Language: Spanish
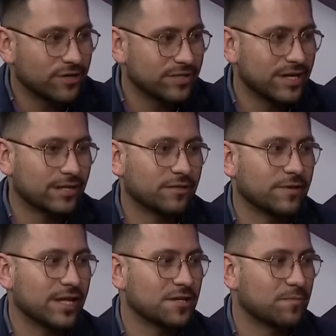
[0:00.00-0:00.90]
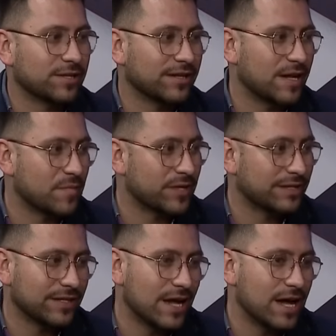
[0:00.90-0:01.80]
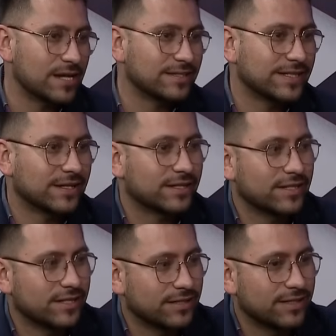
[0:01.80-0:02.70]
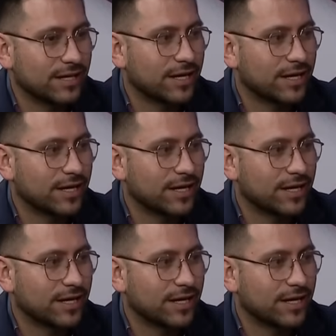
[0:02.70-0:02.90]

de inactividad es prácticamente ya el cierre de Y aquí el